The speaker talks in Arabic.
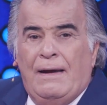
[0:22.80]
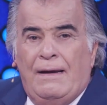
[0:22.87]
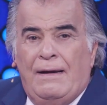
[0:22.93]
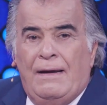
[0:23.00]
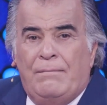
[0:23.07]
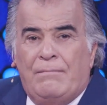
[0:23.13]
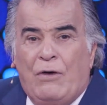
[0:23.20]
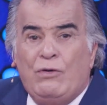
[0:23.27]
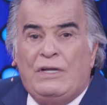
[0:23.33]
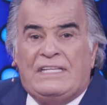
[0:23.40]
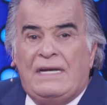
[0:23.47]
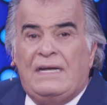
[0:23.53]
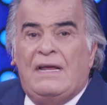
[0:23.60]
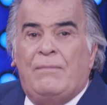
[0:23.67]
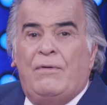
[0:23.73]

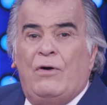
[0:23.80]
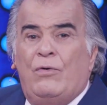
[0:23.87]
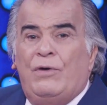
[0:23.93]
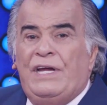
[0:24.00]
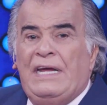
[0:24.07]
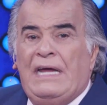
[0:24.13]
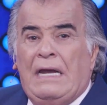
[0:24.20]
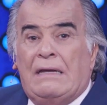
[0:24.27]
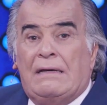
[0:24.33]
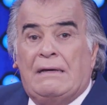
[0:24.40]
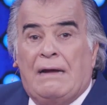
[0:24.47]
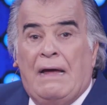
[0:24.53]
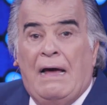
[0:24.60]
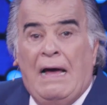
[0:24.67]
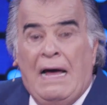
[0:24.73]
المولد النبوي
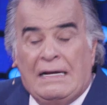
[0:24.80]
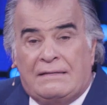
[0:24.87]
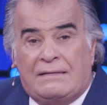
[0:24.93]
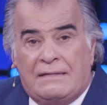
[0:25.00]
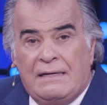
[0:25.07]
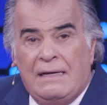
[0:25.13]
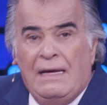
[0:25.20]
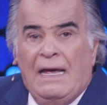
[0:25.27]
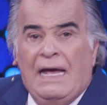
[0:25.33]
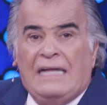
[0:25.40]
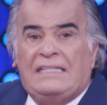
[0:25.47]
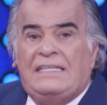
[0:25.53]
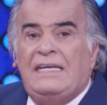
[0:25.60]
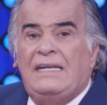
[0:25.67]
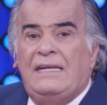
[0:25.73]
القراءات
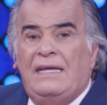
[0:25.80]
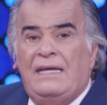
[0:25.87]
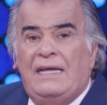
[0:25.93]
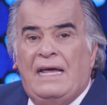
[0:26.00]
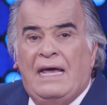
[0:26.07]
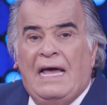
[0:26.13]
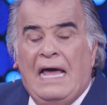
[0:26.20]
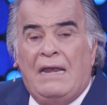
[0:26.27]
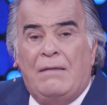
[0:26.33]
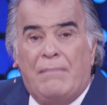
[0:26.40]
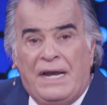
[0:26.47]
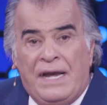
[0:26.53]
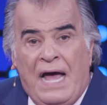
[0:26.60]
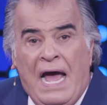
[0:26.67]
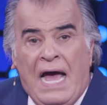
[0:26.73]
الدينيه
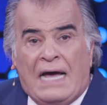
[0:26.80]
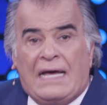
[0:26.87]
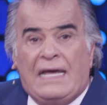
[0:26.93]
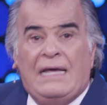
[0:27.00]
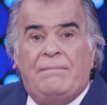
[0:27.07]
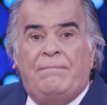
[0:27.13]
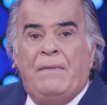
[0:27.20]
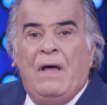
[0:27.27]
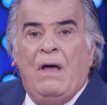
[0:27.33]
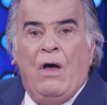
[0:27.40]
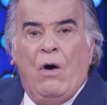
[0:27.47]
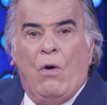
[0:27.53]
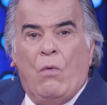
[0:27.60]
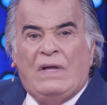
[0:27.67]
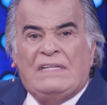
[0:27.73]
المناقب
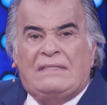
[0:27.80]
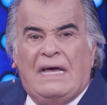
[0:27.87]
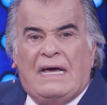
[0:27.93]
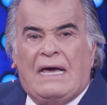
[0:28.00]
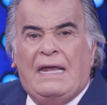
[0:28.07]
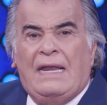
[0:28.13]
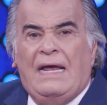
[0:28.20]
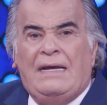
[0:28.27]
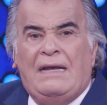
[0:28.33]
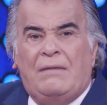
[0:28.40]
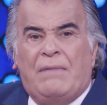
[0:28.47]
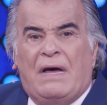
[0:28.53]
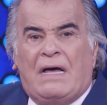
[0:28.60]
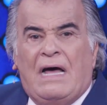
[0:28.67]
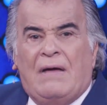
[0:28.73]
وانتقل إلى
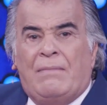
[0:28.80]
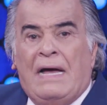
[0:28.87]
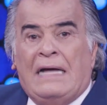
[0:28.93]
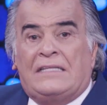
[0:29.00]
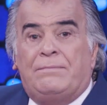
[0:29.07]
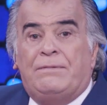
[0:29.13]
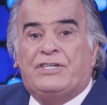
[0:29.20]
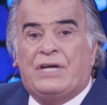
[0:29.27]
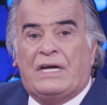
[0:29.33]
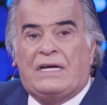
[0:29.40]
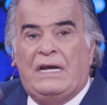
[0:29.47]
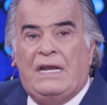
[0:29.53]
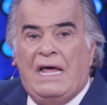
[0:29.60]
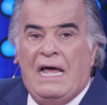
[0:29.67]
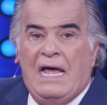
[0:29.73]
المقامات
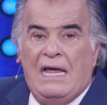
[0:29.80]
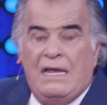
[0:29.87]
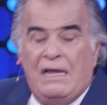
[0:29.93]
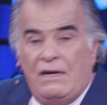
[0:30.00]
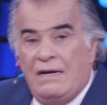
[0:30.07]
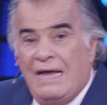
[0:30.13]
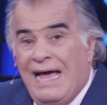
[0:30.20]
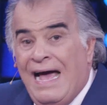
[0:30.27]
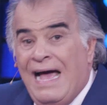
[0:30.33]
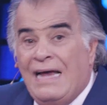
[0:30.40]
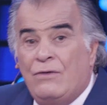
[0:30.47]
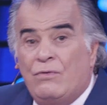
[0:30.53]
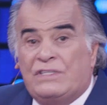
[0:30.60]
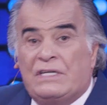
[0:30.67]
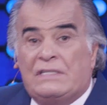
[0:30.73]
بشكل
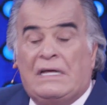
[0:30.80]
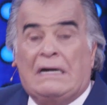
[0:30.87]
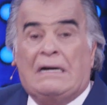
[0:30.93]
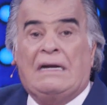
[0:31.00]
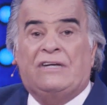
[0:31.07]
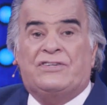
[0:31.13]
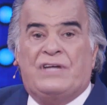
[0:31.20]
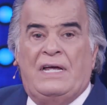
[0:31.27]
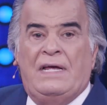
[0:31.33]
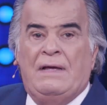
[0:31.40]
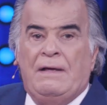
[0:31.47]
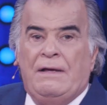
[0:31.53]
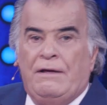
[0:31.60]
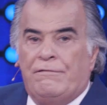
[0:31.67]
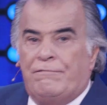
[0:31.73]
هائل وتدرج
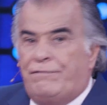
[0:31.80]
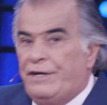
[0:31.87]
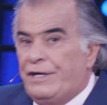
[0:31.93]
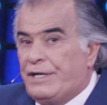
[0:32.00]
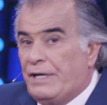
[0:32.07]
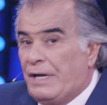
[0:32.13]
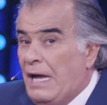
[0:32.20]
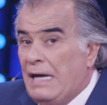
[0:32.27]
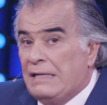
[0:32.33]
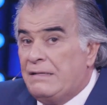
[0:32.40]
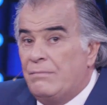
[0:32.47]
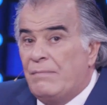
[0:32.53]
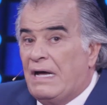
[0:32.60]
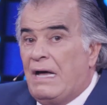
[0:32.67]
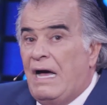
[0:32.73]
في قراءة
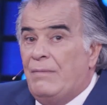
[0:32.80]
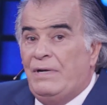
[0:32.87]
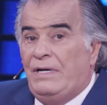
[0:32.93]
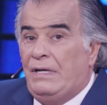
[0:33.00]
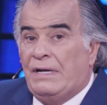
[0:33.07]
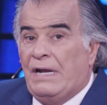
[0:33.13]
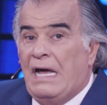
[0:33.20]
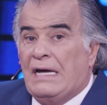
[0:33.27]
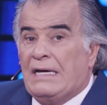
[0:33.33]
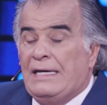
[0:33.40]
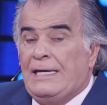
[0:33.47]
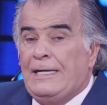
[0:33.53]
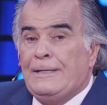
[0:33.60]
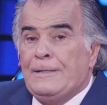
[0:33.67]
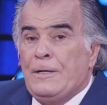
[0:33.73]
المقام
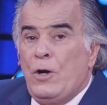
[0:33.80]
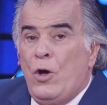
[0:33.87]
العراقي